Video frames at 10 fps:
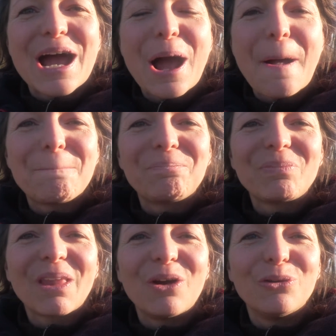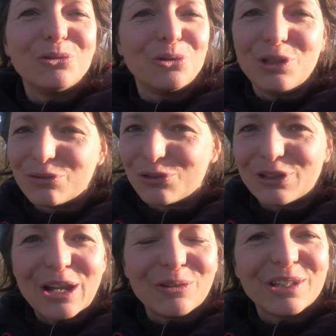Euh, au niveau du
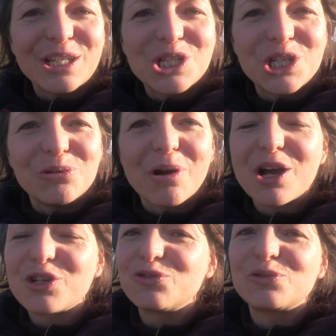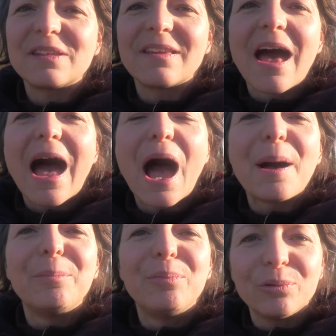calendrier chinois, je vous souhaite
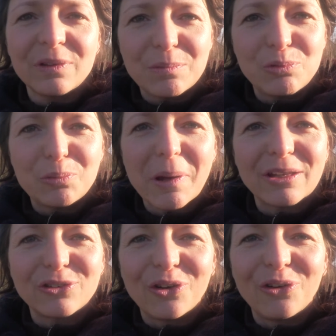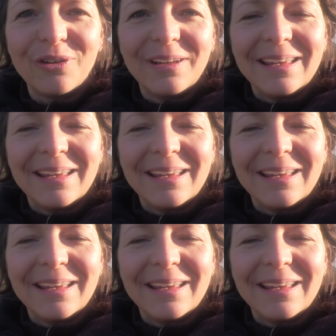un bon début de printemps